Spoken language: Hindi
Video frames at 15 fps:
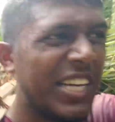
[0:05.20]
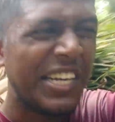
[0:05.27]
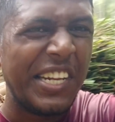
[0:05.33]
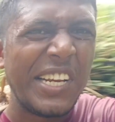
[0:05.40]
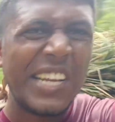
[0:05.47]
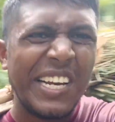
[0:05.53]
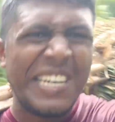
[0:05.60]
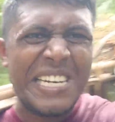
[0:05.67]
जाए
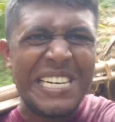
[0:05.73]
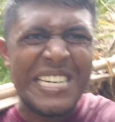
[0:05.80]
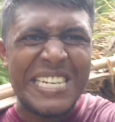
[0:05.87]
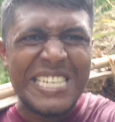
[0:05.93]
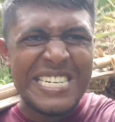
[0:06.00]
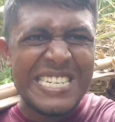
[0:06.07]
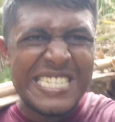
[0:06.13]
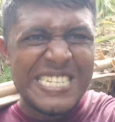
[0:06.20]
ठीक है
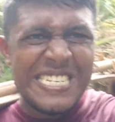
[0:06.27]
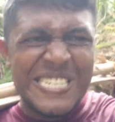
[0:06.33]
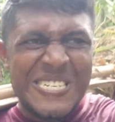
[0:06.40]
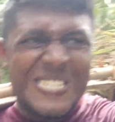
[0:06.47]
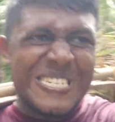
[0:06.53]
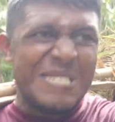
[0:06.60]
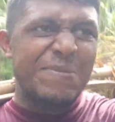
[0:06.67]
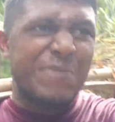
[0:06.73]

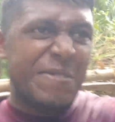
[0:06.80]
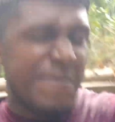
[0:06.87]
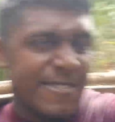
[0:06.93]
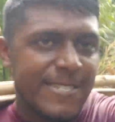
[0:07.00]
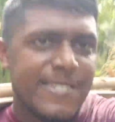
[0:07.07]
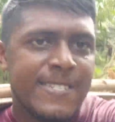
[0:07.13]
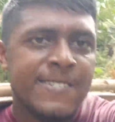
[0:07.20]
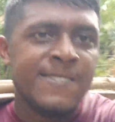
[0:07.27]
कभी
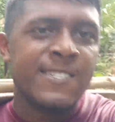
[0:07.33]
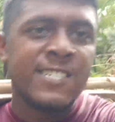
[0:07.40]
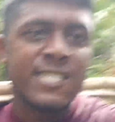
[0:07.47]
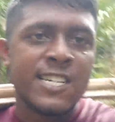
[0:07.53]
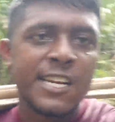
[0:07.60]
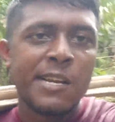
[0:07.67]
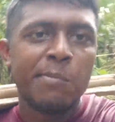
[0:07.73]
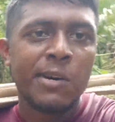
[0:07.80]
हार
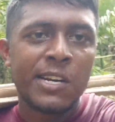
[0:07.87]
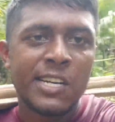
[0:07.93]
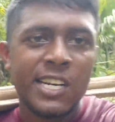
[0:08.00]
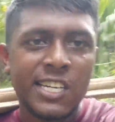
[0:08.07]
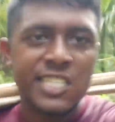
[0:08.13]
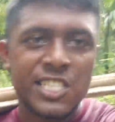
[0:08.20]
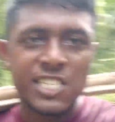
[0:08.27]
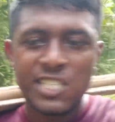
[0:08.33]
नहीं मानना
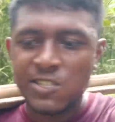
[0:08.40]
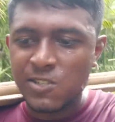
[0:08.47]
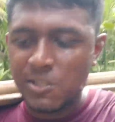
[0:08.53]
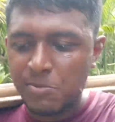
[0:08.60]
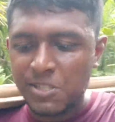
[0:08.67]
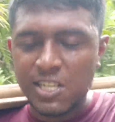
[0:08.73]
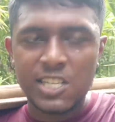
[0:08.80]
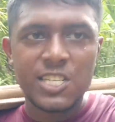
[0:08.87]
है चाहे कुछ
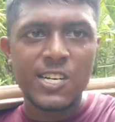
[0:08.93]
भी हो